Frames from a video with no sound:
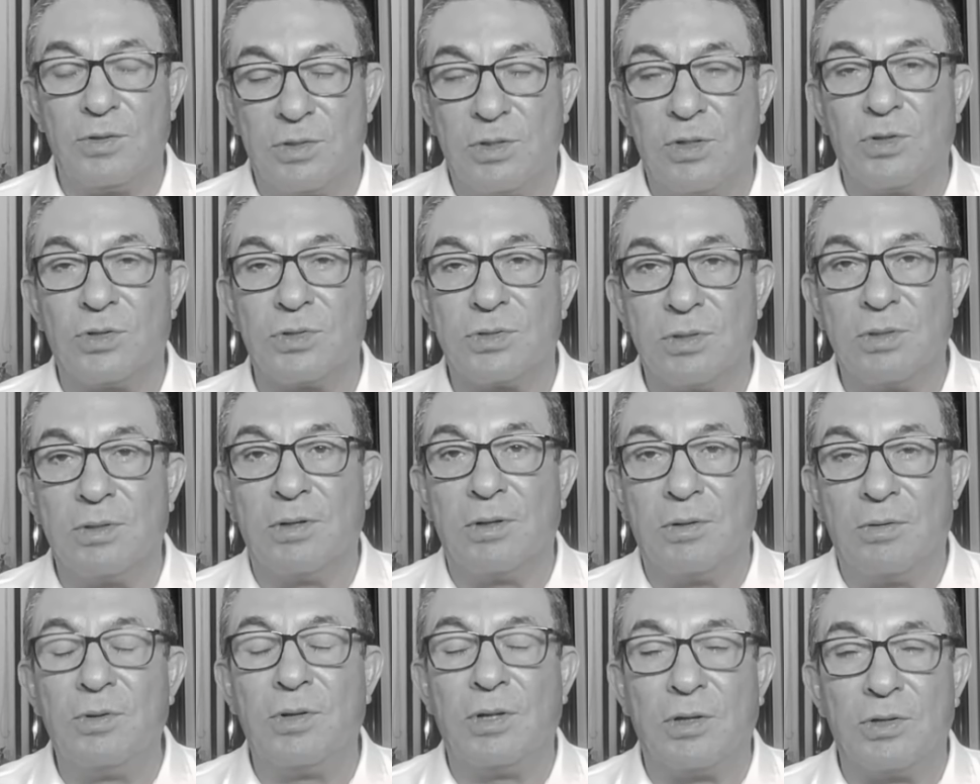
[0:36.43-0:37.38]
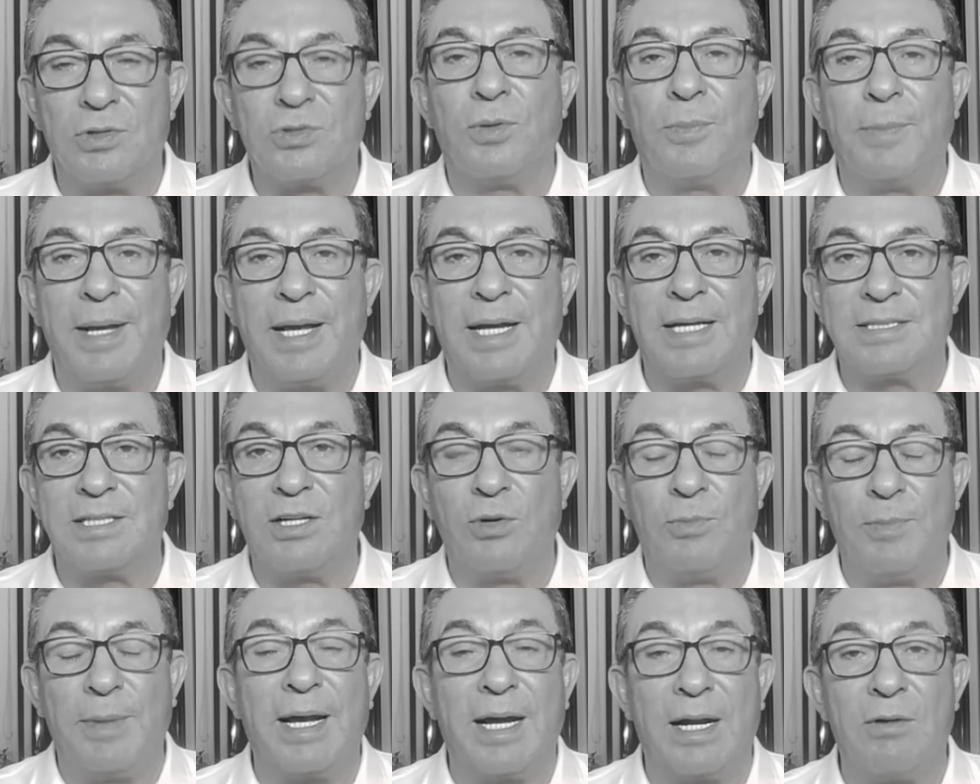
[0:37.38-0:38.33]
los, uno de los omegas, el
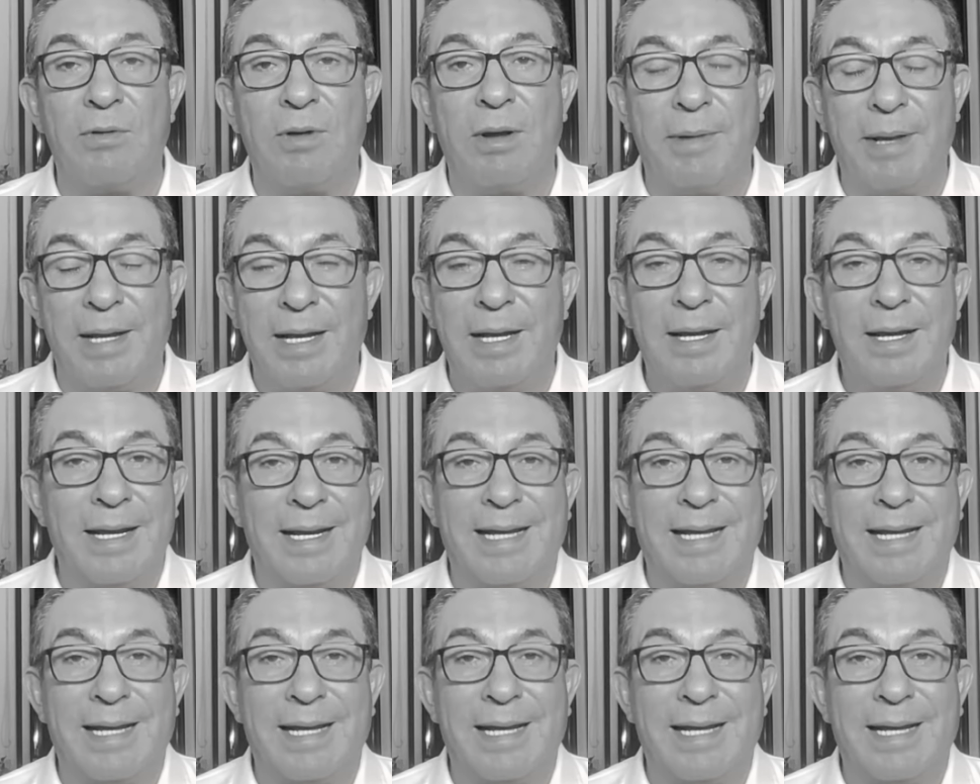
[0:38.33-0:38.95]
omega 9,